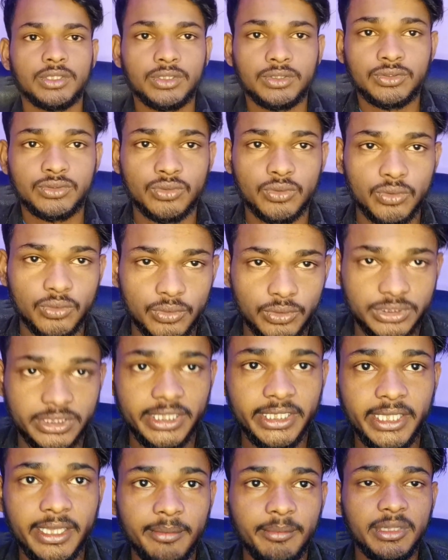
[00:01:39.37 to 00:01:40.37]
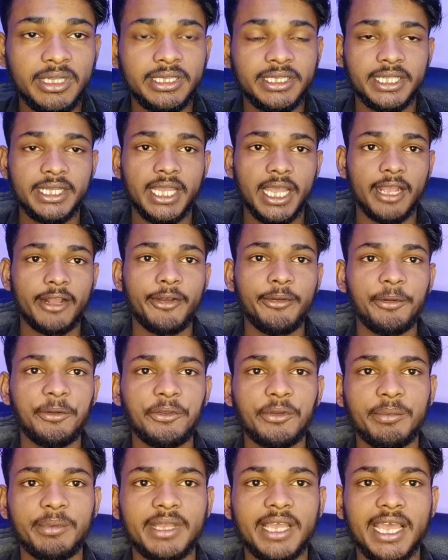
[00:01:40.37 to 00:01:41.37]
सो चलिए मिलते हैं अगले
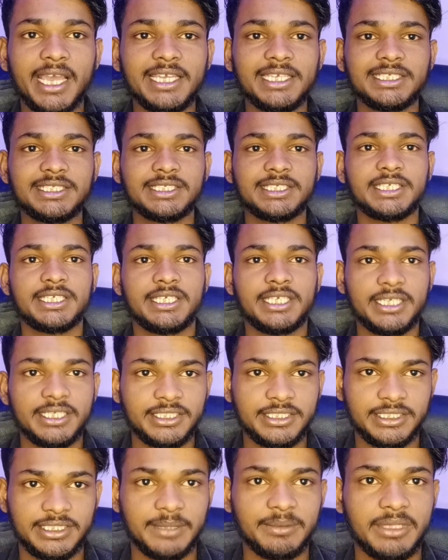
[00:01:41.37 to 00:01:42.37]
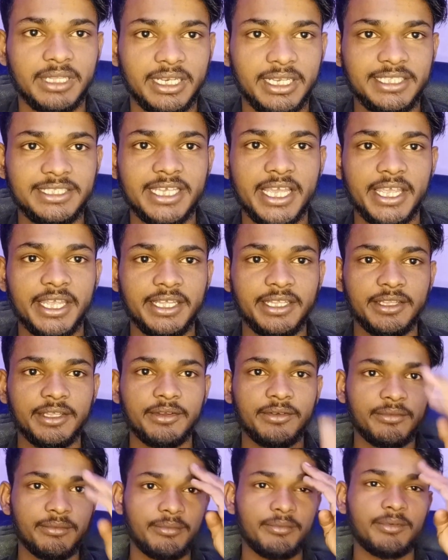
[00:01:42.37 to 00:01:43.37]
वीडियो में गाइस तब तक ले जय हिंद
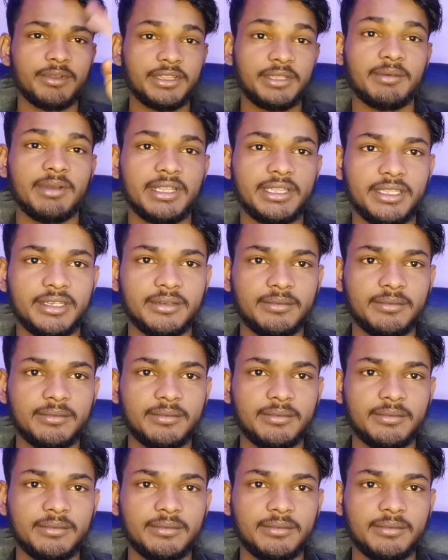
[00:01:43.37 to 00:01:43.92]
वंदे मातरम